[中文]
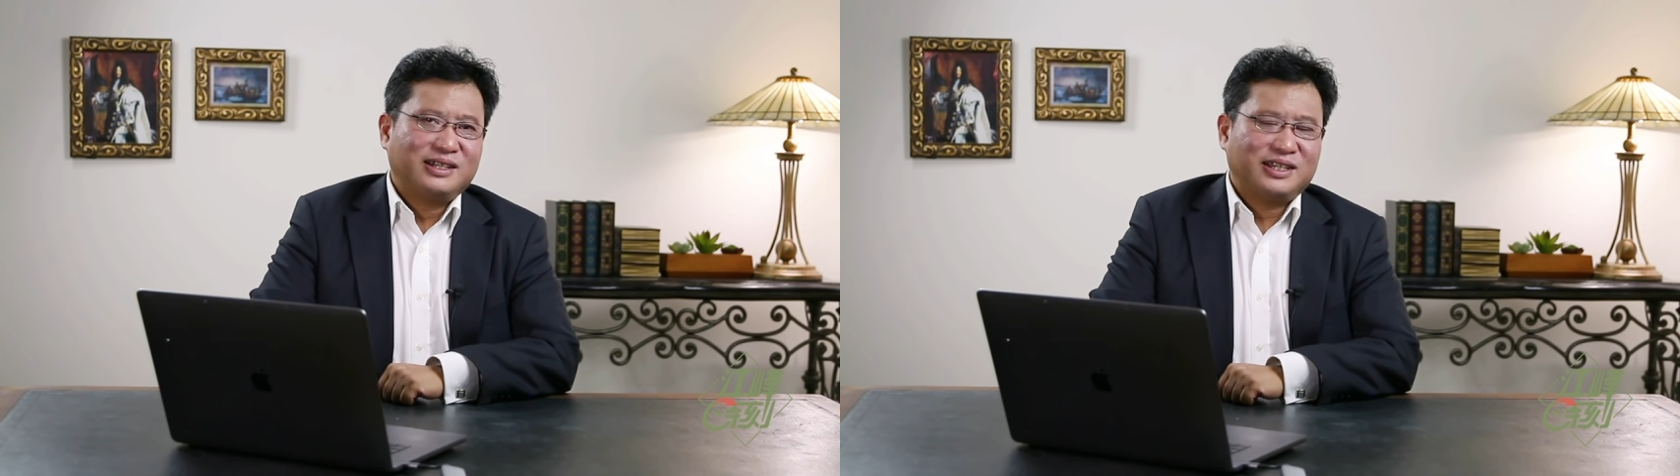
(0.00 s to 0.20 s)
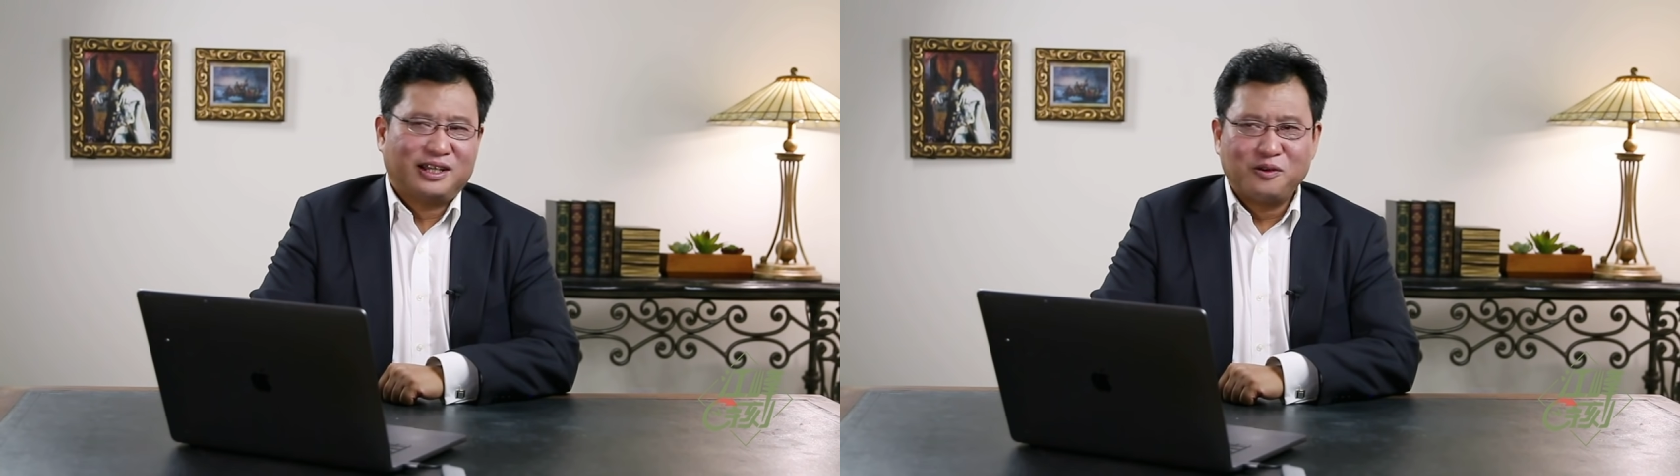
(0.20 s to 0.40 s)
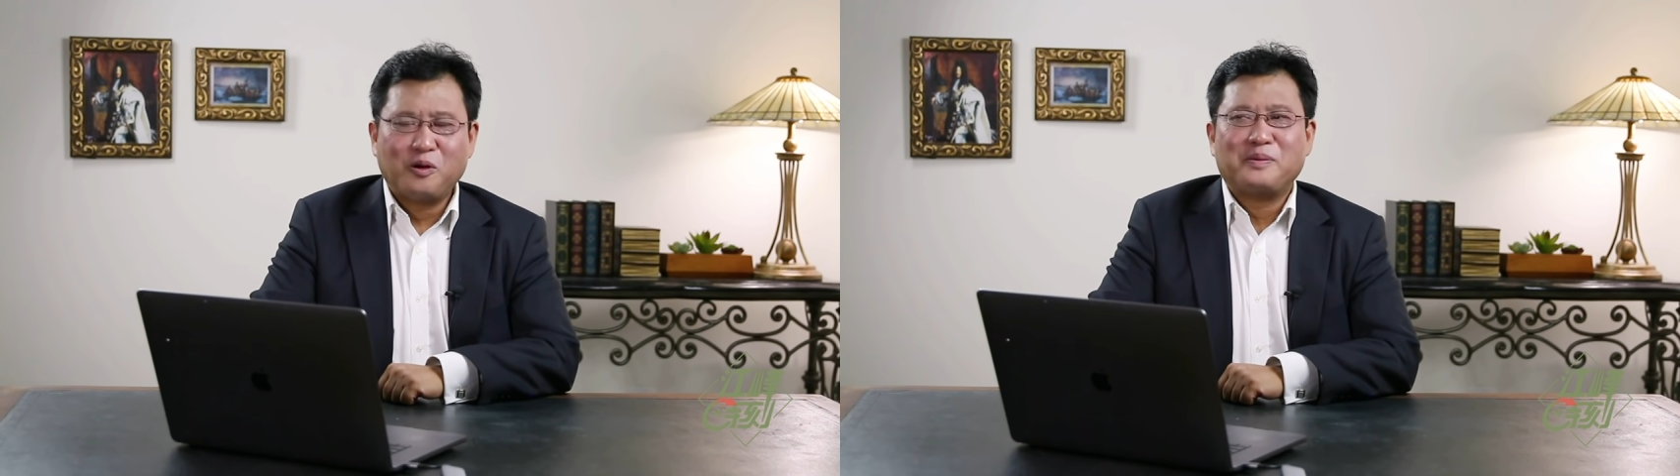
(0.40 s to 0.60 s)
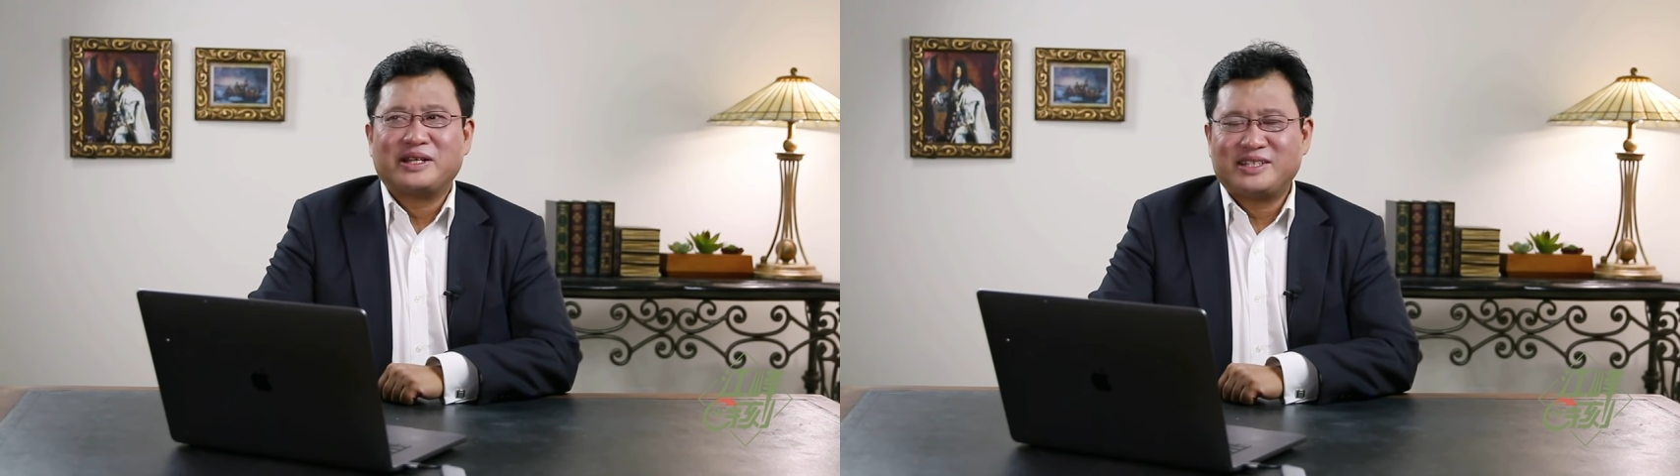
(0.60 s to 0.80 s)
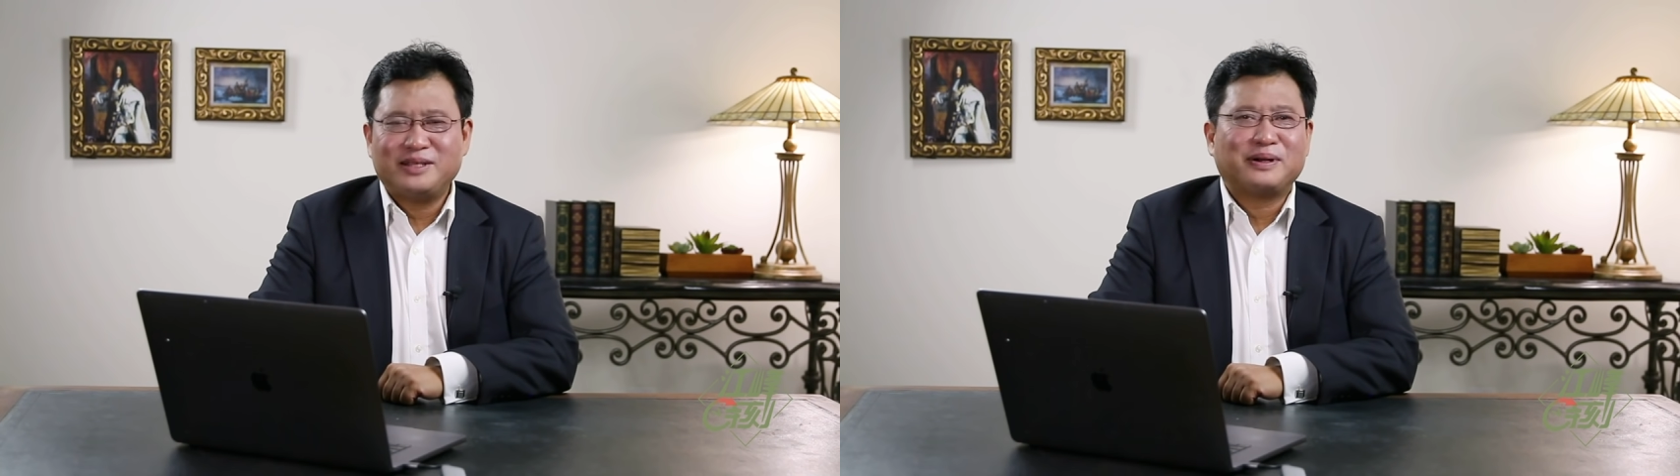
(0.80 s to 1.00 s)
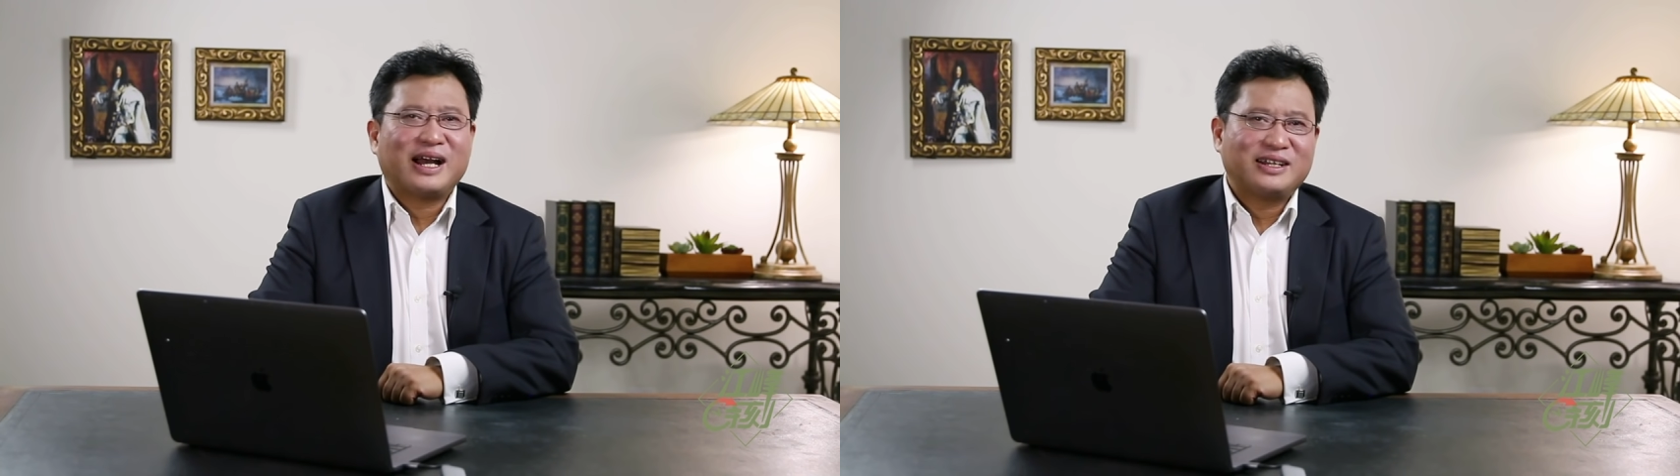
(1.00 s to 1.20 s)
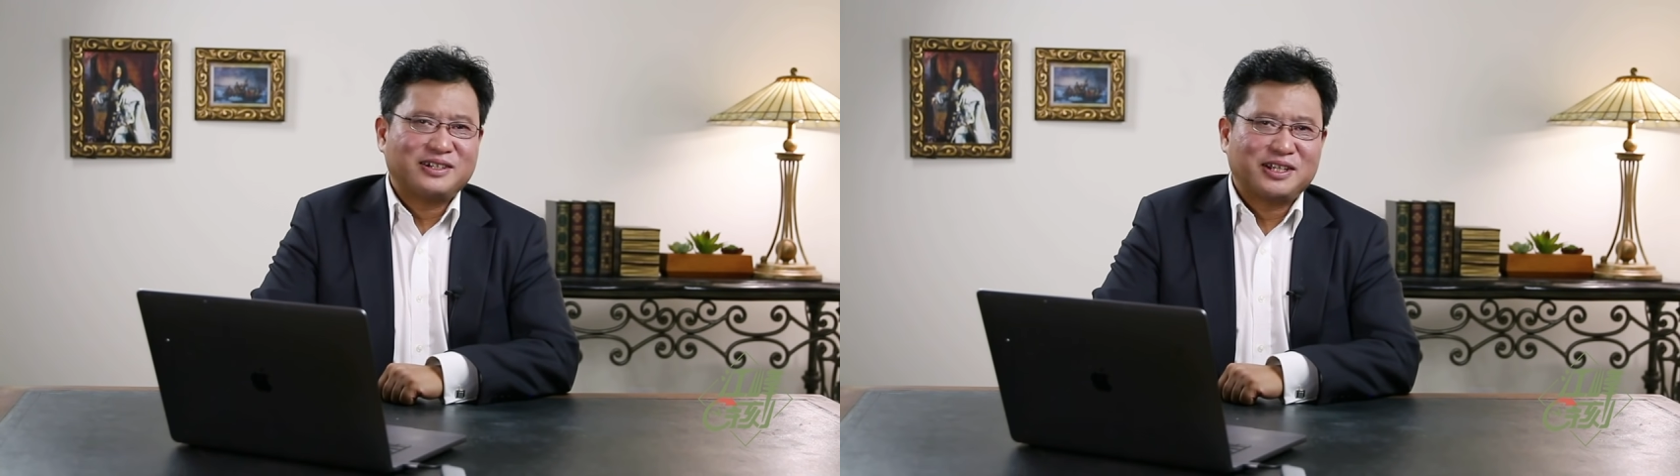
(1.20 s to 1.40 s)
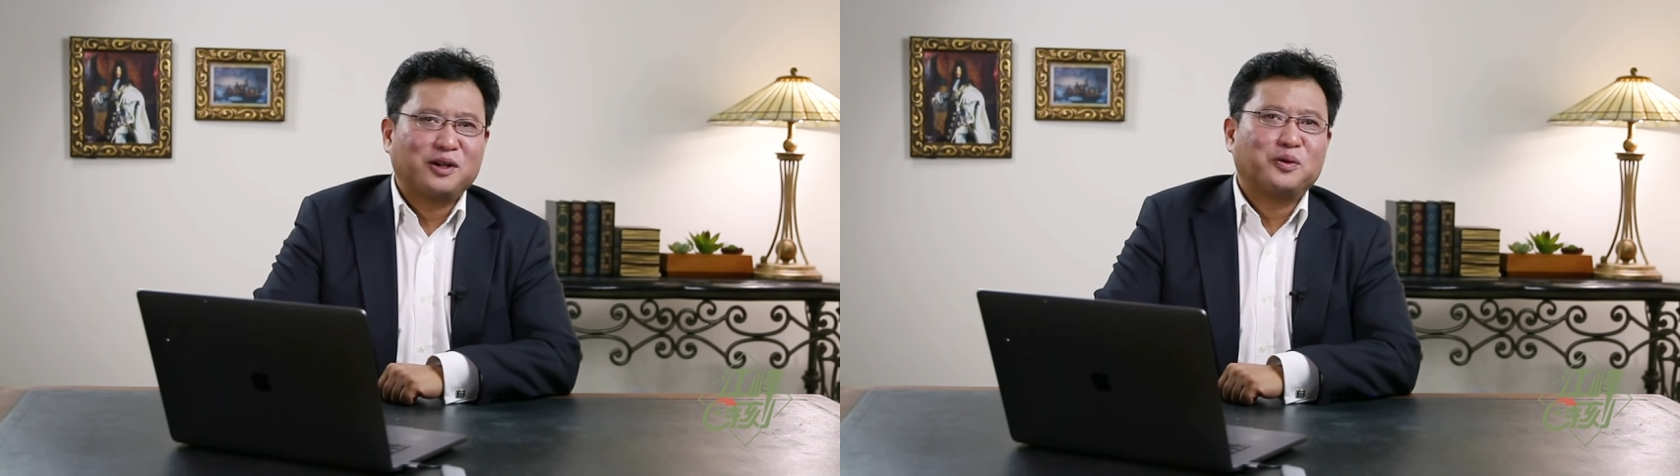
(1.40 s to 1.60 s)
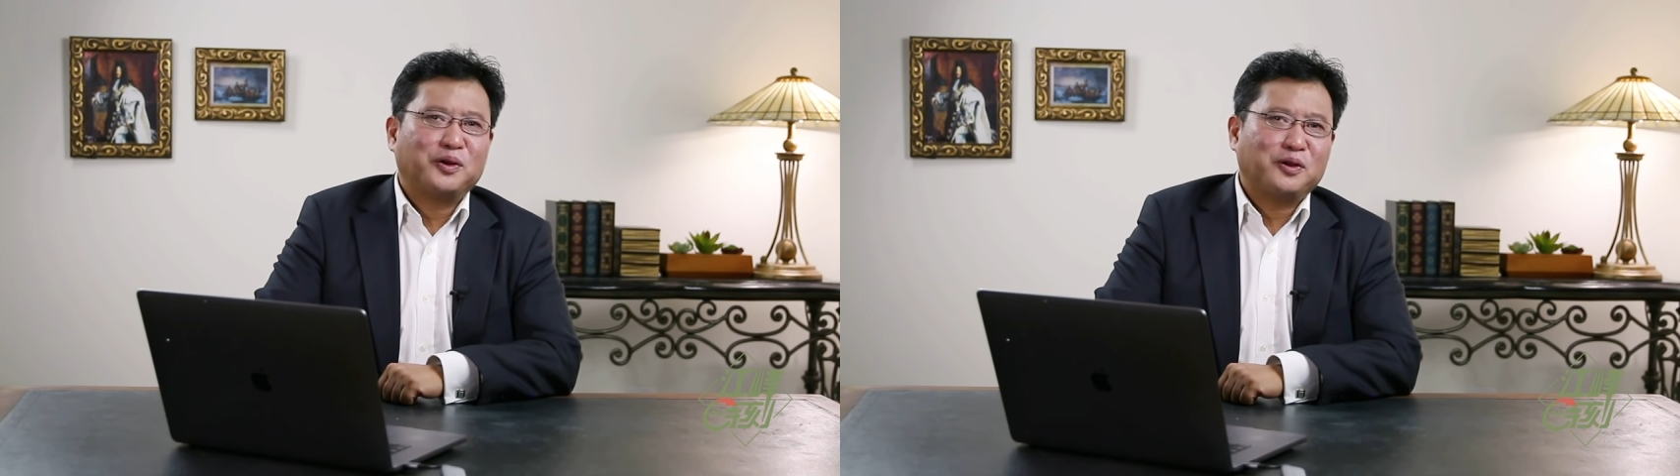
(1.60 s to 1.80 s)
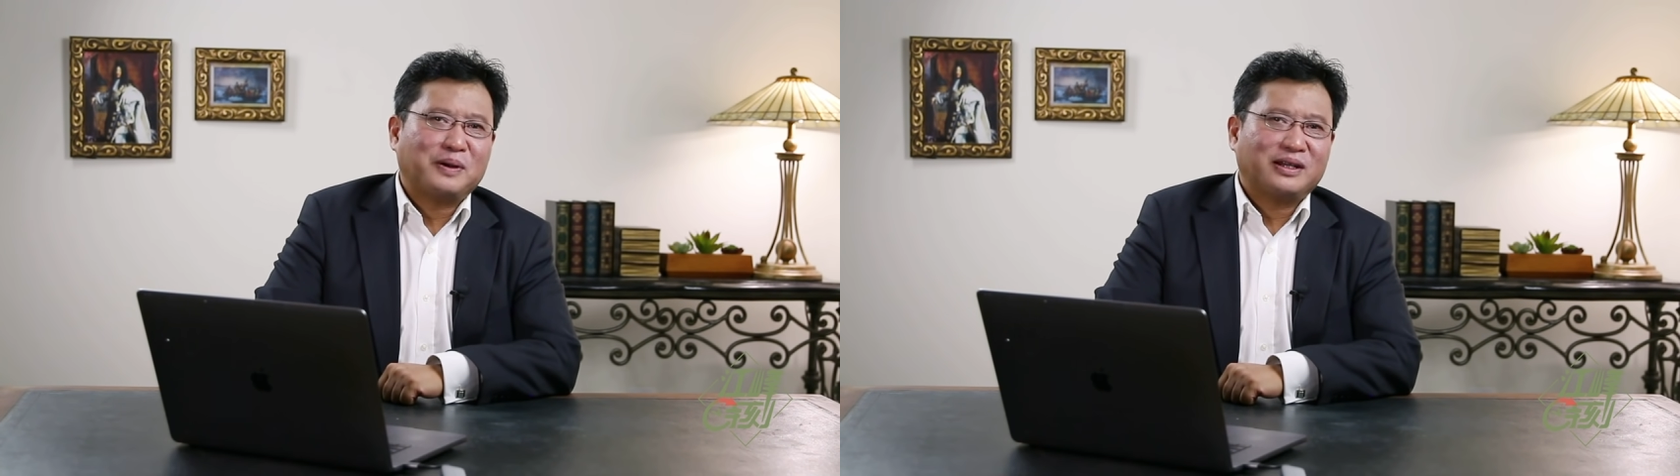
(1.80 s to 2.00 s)
以后我们也基本上按照这个
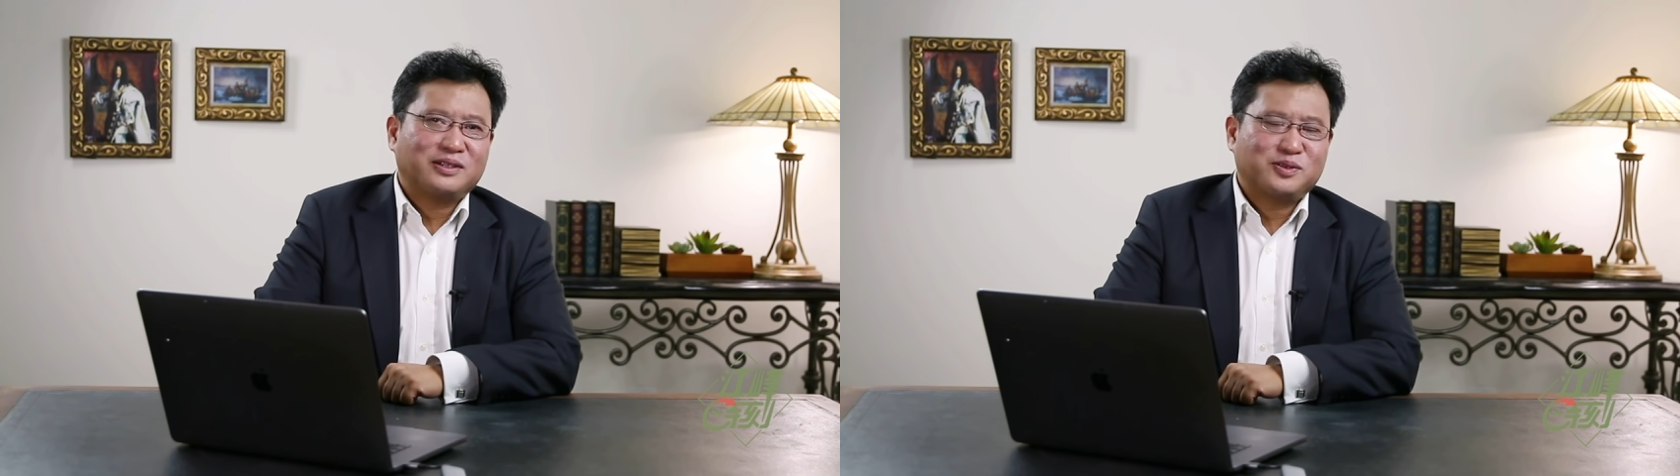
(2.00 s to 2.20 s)
规律吧，